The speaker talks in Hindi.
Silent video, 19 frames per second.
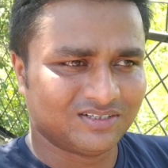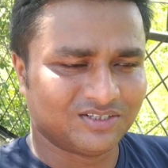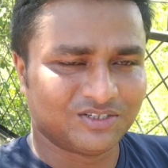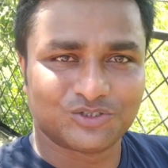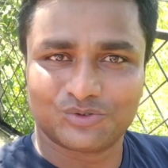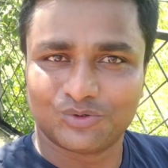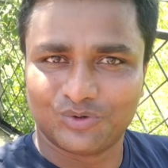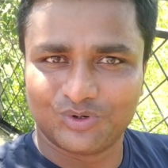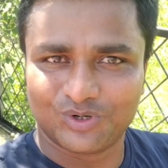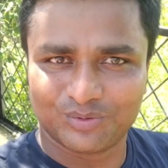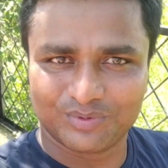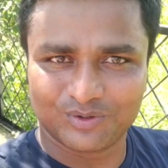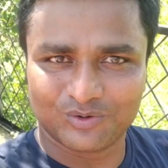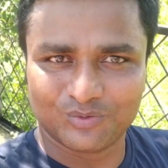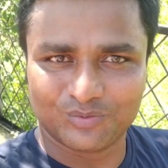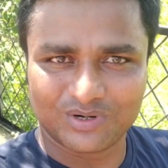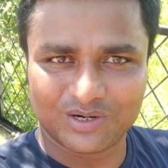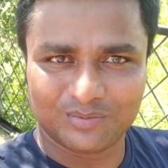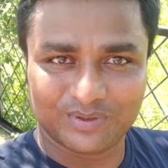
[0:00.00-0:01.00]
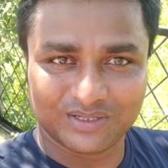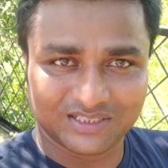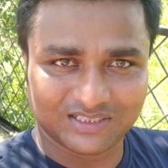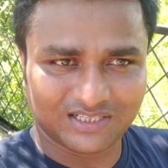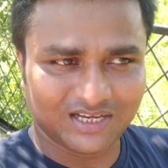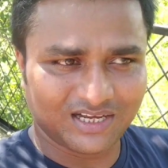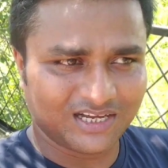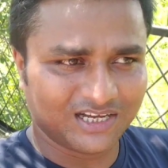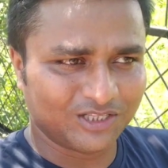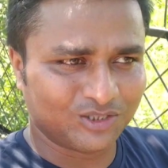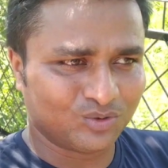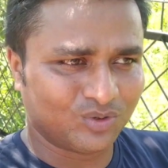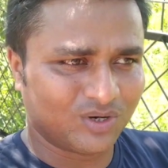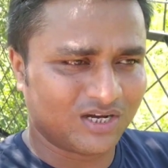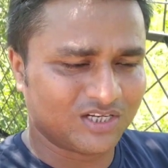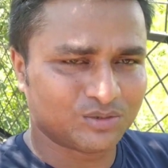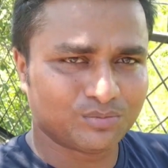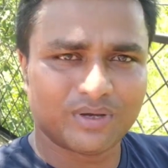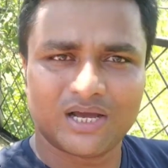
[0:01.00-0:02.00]
रिसोर्ट में घूमना बनता है तो
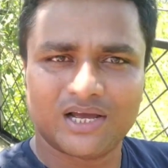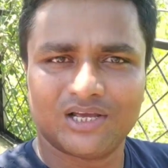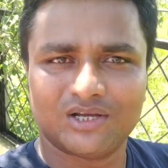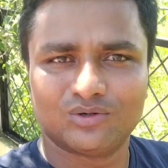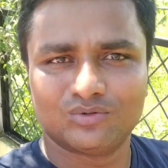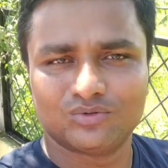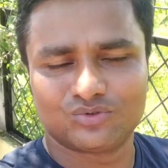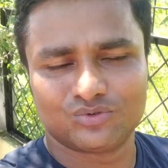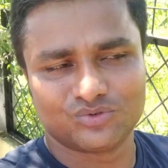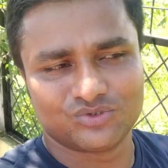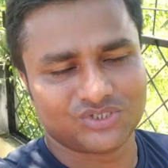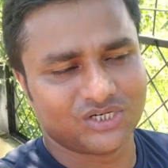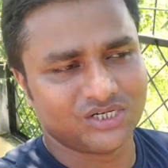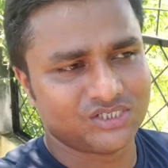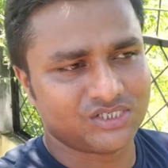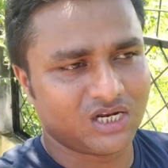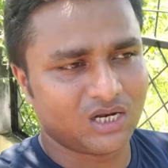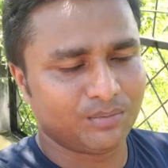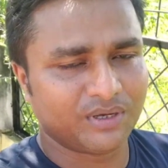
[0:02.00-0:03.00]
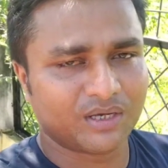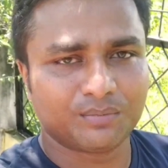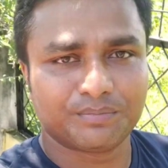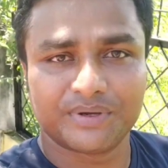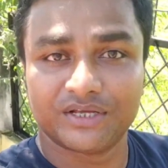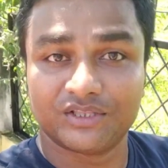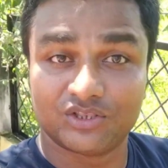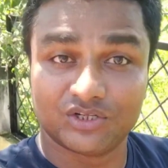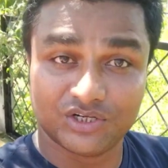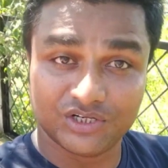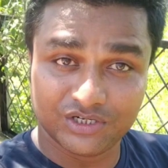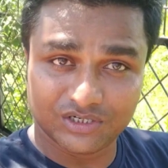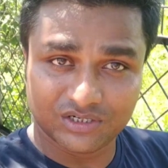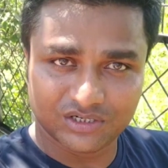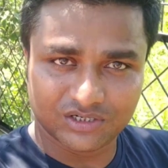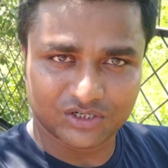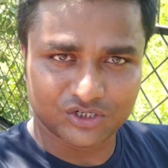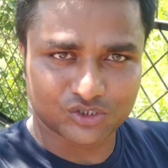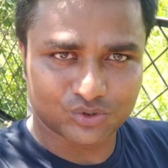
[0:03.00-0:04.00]
आज मैं आया हूँ सुनसरी ज़िला में एक
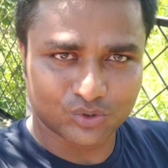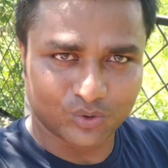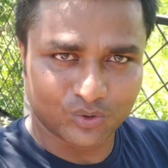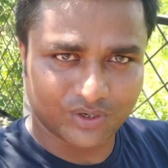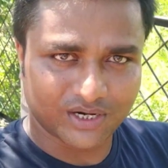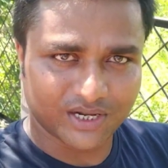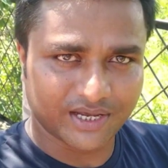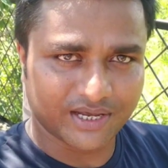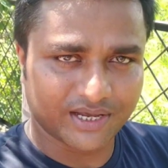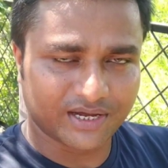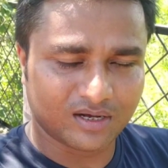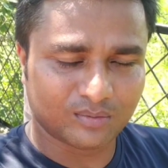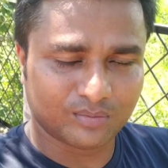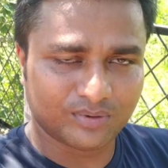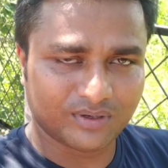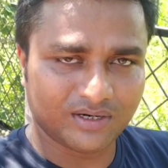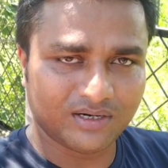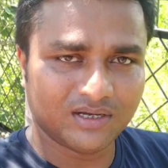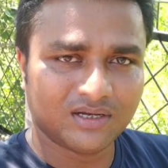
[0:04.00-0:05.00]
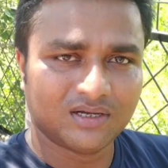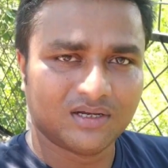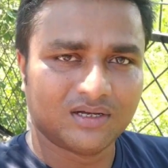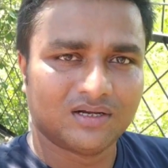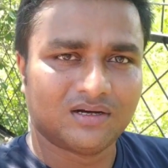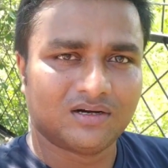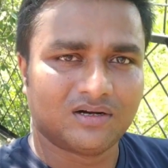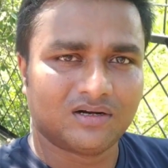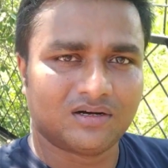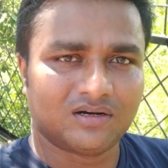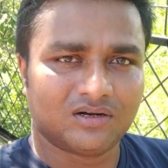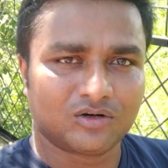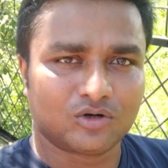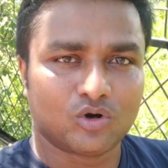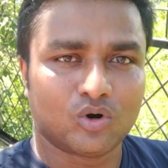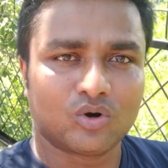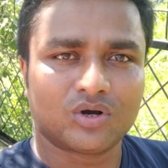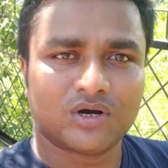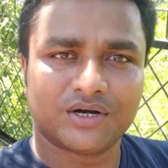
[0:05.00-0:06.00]
बेहतरीन रिसोर्ट है यहाँ पर
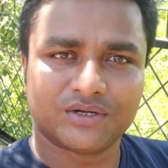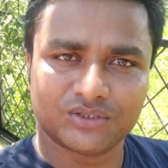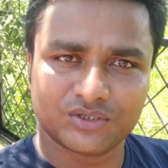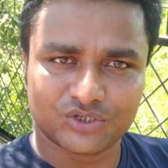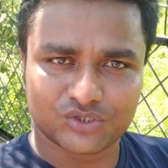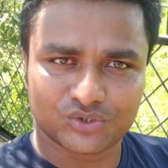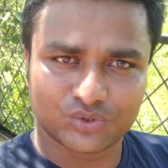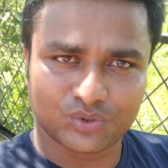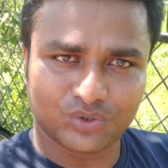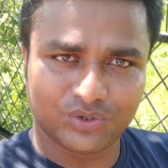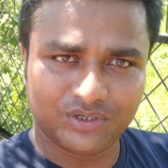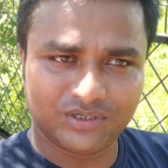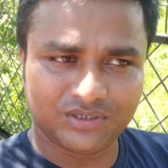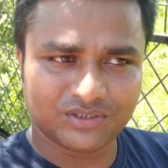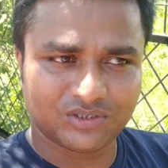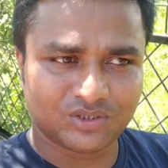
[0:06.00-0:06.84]
गोकर्ण रिसोर्ट